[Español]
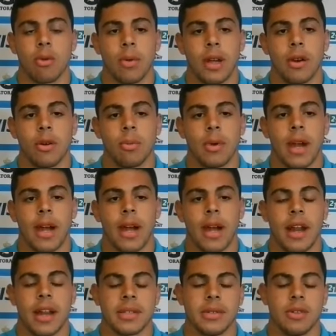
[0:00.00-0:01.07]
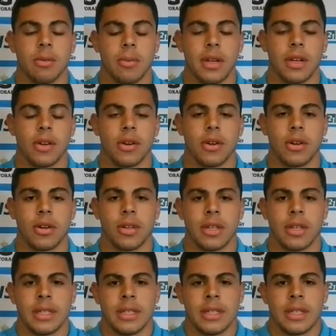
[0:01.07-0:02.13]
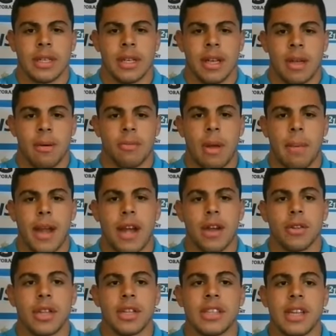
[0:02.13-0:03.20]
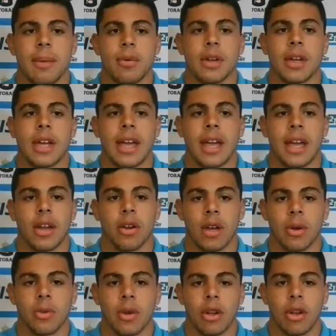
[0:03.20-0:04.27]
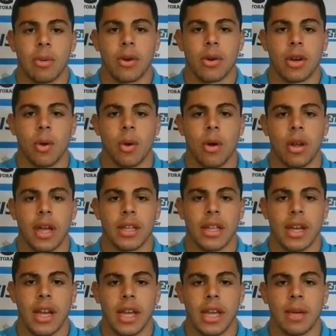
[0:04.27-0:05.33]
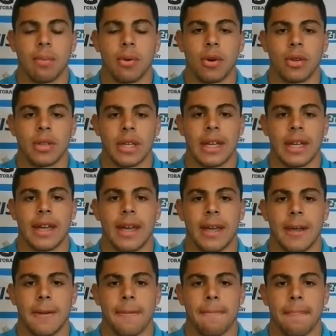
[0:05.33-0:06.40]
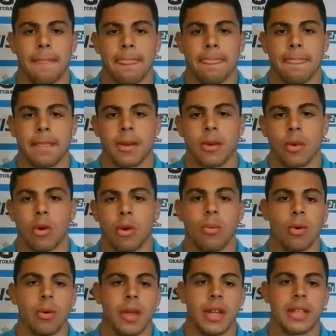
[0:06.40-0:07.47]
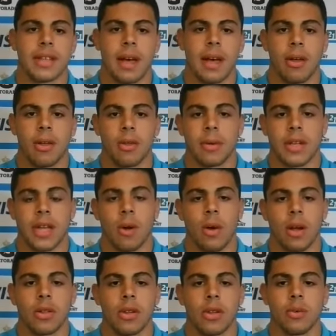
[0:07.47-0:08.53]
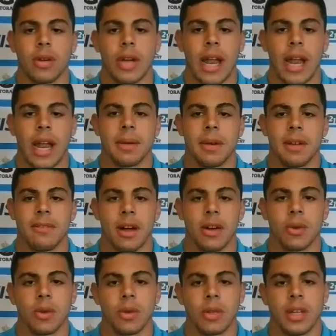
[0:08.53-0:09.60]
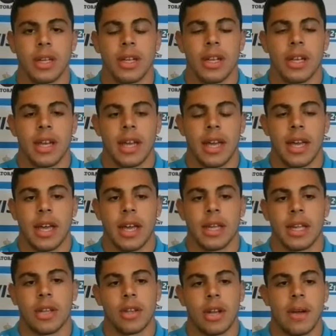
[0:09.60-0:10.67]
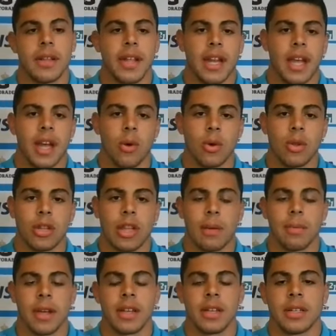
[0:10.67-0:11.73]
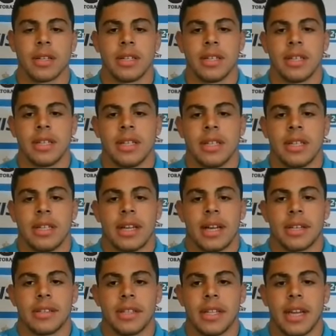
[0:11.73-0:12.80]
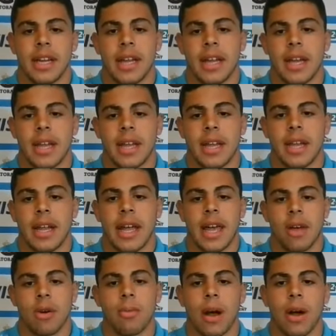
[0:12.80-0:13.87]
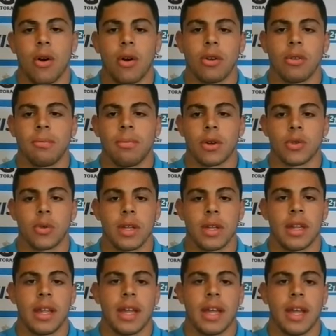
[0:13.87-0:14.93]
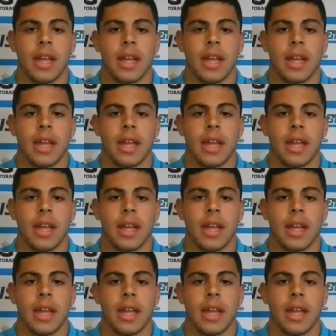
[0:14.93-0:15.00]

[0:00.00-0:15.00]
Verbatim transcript: el grupo, la, recibió medio una mala noticia porque creo que es uno de los mejores jugadores que tiene el equipo. Eh, mm, jugó muy bien el sábado, venía jugando en un gran nivel Facu, eh, tanto en la ventana de julio también. Así que nada, un bajón, por suerte